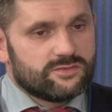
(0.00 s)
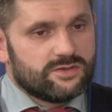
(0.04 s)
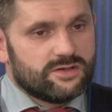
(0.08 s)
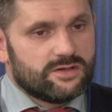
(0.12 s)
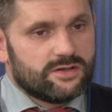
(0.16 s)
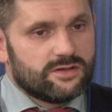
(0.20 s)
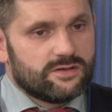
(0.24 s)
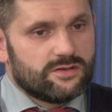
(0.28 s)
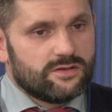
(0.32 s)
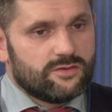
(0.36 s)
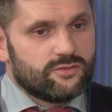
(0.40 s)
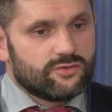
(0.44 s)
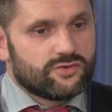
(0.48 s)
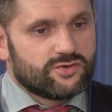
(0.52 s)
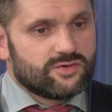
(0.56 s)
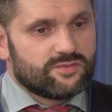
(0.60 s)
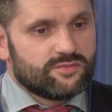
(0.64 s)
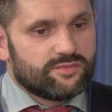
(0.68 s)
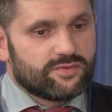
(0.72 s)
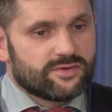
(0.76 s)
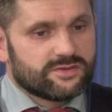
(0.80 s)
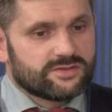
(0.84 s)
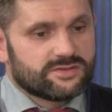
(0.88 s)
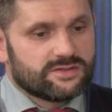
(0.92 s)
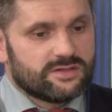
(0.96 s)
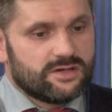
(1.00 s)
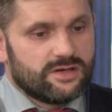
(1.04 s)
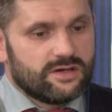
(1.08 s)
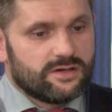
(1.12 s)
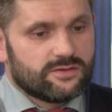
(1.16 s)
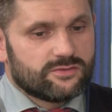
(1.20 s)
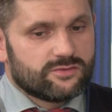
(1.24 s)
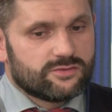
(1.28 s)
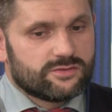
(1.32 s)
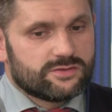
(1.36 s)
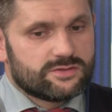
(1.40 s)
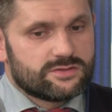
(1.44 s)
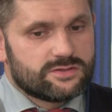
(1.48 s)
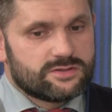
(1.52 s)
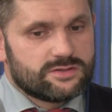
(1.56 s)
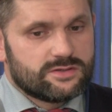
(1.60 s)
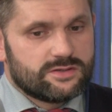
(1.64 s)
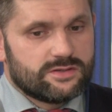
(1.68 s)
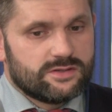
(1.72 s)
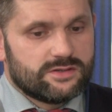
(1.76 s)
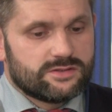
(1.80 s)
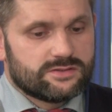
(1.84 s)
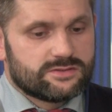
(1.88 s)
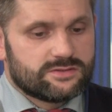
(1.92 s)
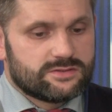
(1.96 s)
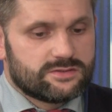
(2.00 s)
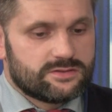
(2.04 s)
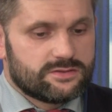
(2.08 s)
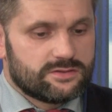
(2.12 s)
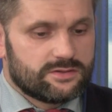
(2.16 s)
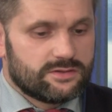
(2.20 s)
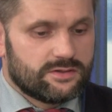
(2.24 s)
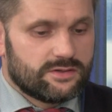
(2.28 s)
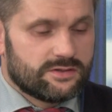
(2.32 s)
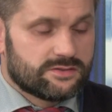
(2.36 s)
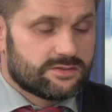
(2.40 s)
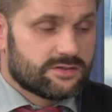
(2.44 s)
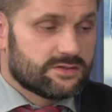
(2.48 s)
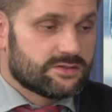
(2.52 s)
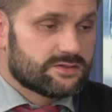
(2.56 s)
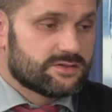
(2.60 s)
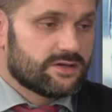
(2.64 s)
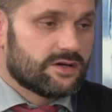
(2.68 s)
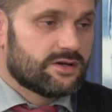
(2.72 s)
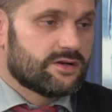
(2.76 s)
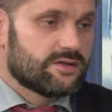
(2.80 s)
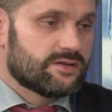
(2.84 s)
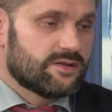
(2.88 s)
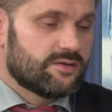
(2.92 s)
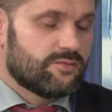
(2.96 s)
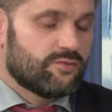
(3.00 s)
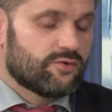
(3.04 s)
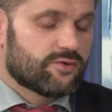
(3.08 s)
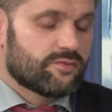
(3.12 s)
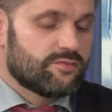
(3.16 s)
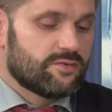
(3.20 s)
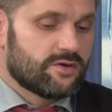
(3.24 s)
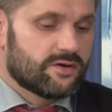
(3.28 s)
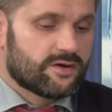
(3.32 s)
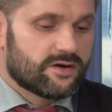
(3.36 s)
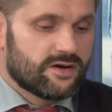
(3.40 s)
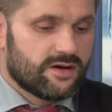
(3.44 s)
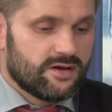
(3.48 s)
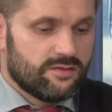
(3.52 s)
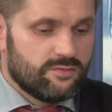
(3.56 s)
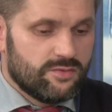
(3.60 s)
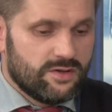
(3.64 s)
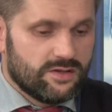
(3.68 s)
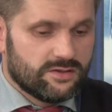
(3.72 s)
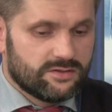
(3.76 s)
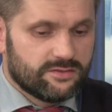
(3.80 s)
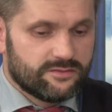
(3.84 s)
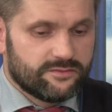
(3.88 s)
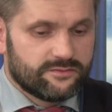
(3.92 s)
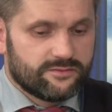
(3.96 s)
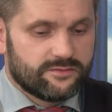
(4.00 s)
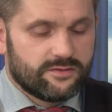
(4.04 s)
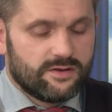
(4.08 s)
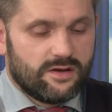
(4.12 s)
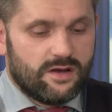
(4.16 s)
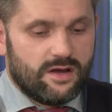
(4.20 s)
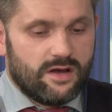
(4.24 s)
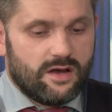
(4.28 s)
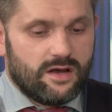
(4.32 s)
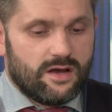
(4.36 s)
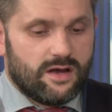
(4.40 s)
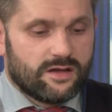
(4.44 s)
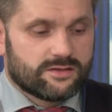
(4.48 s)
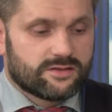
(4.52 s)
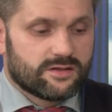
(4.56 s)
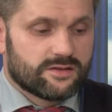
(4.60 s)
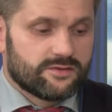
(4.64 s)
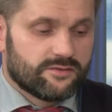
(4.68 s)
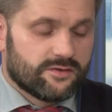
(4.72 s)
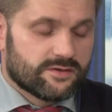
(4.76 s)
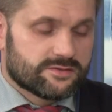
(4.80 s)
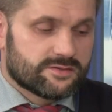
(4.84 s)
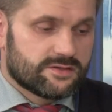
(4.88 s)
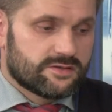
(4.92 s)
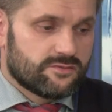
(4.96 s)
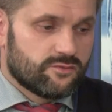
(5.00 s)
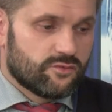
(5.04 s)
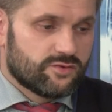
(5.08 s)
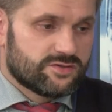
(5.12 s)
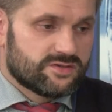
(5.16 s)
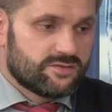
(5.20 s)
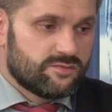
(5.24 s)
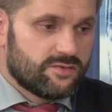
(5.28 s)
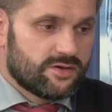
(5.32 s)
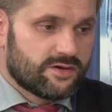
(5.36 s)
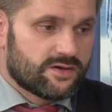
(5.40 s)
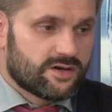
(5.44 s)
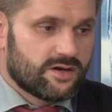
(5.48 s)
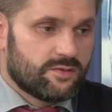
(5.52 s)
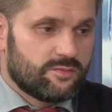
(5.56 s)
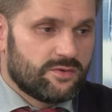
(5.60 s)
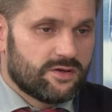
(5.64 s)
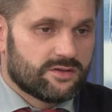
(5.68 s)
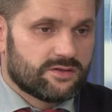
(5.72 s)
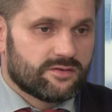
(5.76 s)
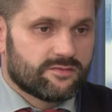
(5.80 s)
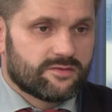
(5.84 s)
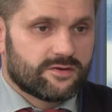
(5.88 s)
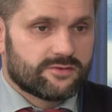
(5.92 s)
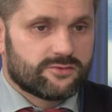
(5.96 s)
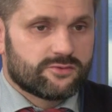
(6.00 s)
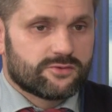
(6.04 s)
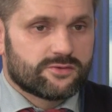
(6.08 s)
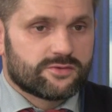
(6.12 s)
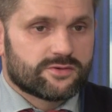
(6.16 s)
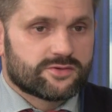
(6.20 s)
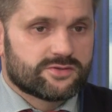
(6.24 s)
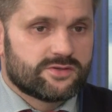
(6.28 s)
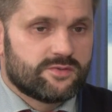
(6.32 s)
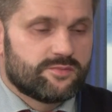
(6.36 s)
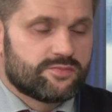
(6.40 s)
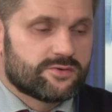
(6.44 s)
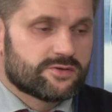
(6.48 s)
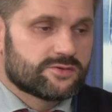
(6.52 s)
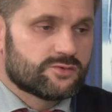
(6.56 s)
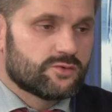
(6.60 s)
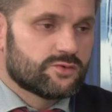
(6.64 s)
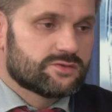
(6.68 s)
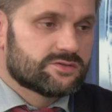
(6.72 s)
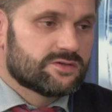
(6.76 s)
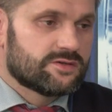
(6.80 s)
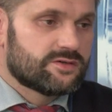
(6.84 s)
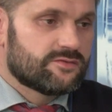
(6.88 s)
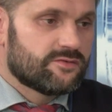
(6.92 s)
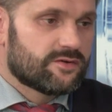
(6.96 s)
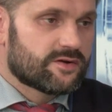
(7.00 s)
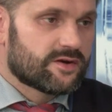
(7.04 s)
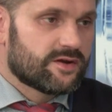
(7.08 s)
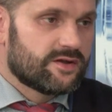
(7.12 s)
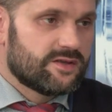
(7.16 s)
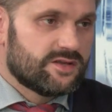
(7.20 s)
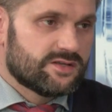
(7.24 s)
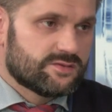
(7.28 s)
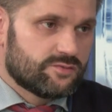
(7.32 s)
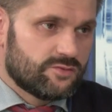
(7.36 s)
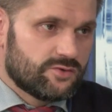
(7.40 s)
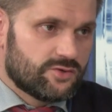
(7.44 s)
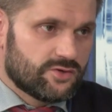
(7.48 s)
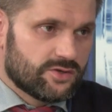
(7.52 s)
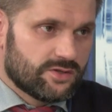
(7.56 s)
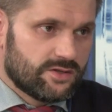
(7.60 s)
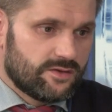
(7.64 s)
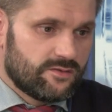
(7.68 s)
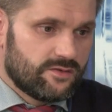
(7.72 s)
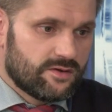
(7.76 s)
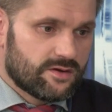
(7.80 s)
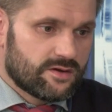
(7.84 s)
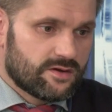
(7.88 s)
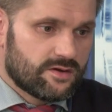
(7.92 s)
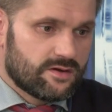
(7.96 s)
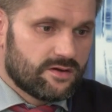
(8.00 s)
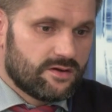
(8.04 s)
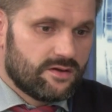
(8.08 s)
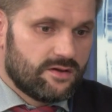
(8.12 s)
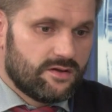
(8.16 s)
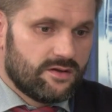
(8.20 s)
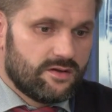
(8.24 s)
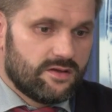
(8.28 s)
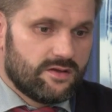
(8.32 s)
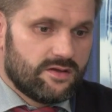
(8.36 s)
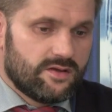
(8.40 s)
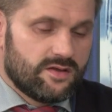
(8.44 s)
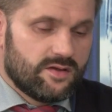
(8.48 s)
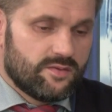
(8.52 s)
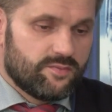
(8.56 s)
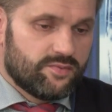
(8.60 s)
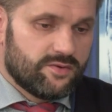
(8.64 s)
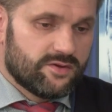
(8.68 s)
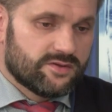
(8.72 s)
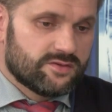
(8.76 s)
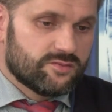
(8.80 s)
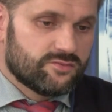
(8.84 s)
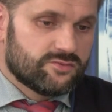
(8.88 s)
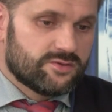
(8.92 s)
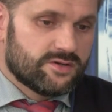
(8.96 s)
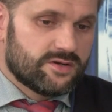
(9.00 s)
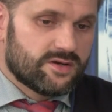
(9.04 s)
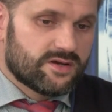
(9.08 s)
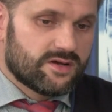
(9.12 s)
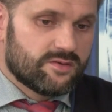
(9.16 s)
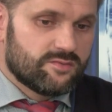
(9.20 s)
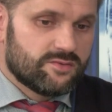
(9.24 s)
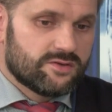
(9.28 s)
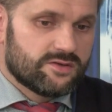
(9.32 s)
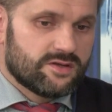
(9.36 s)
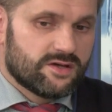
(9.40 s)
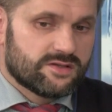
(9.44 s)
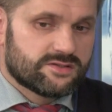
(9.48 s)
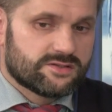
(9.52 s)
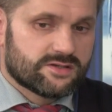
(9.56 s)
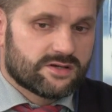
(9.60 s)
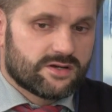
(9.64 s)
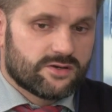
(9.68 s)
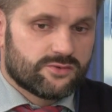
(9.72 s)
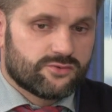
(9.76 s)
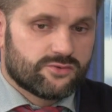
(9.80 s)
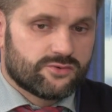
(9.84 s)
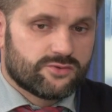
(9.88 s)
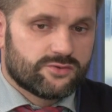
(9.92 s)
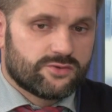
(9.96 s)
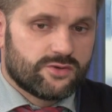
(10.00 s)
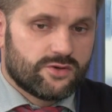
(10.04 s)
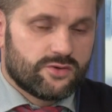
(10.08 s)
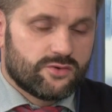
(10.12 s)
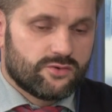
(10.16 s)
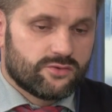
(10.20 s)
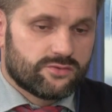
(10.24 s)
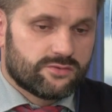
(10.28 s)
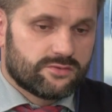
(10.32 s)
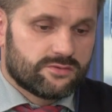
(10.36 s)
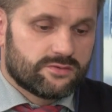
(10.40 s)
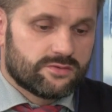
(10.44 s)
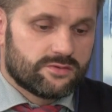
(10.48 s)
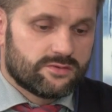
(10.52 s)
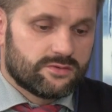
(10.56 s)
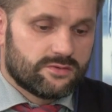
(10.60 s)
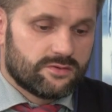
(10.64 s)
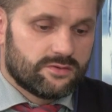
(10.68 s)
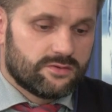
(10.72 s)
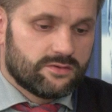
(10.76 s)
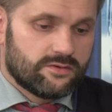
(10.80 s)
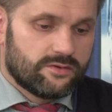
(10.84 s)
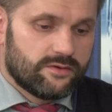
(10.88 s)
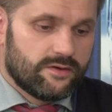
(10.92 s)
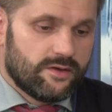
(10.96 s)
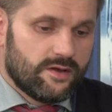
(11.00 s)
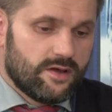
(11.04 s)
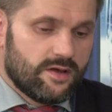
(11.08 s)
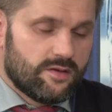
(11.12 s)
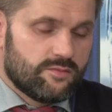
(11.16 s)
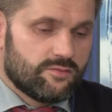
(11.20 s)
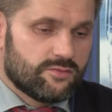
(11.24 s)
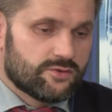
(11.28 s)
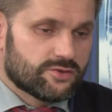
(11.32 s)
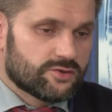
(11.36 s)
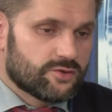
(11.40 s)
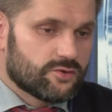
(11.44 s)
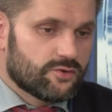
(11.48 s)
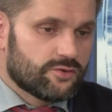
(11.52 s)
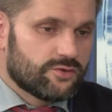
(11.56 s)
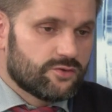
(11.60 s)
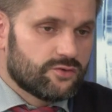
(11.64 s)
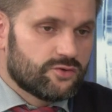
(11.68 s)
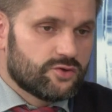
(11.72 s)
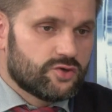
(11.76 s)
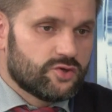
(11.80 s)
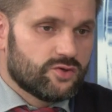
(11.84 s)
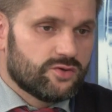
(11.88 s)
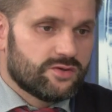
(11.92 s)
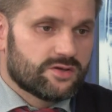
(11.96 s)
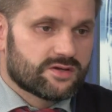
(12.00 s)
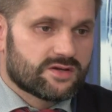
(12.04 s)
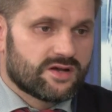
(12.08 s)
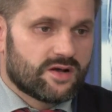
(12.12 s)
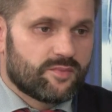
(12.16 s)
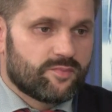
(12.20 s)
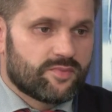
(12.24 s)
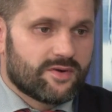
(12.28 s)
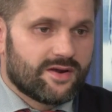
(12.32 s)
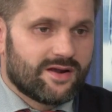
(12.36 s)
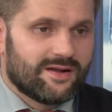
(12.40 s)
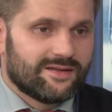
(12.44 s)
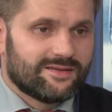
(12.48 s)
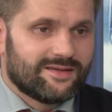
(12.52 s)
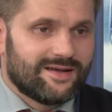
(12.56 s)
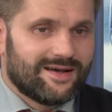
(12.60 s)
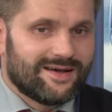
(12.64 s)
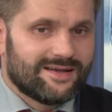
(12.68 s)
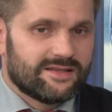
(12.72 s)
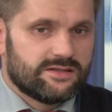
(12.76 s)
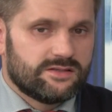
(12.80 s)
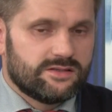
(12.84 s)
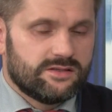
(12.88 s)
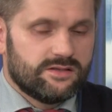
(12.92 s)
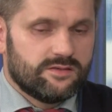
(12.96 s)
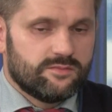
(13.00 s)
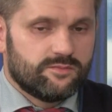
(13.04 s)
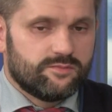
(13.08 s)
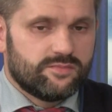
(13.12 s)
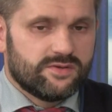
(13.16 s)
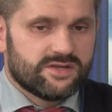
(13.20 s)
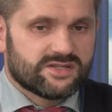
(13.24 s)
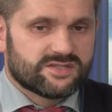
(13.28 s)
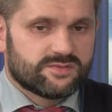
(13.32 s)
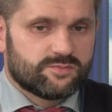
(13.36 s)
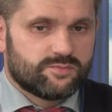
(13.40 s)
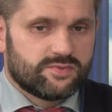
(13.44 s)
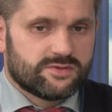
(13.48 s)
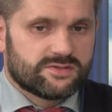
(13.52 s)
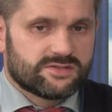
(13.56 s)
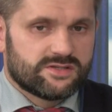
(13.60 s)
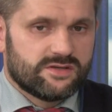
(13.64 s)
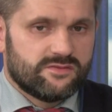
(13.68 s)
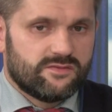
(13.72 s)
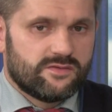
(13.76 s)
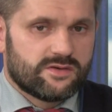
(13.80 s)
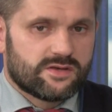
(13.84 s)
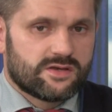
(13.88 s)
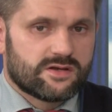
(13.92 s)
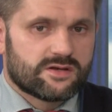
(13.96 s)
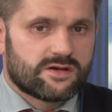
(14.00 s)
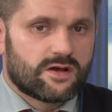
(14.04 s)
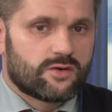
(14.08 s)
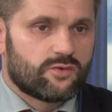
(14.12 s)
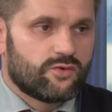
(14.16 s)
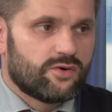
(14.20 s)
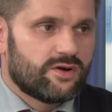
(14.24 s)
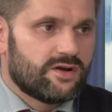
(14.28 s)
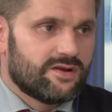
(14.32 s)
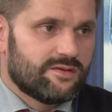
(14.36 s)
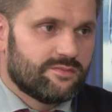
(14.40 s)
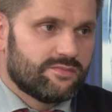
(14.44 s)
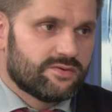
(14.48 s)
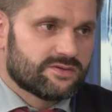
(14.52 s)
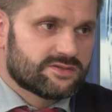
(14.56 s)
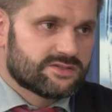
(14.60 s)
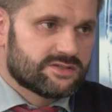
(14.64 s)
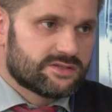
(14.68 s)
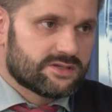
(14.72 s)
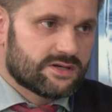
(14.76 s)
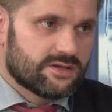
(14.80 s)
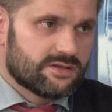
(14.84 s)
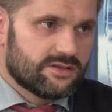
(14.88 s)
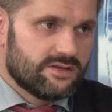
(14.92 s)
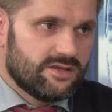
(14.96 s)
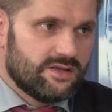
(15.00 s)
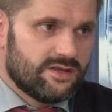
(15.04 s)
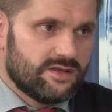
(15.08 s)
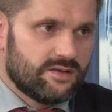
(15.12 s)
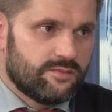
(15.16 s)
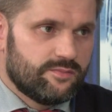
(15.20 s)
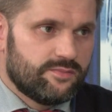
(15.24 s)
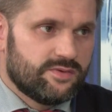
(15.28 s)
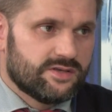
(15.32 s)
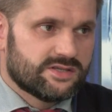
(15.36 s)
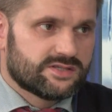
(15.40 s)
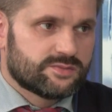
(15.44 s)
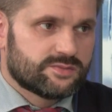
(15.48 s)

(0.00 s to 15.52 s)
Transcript: деле идея очень простая. То есть есть э, эссенциальный набор микроэлементов. Это 28 микроэлементов, которые должны присутствовать в организме человека. И поэтому те рекомендации, которые дают э, международные ученые, как правило, они без специфики какой-либо страны и без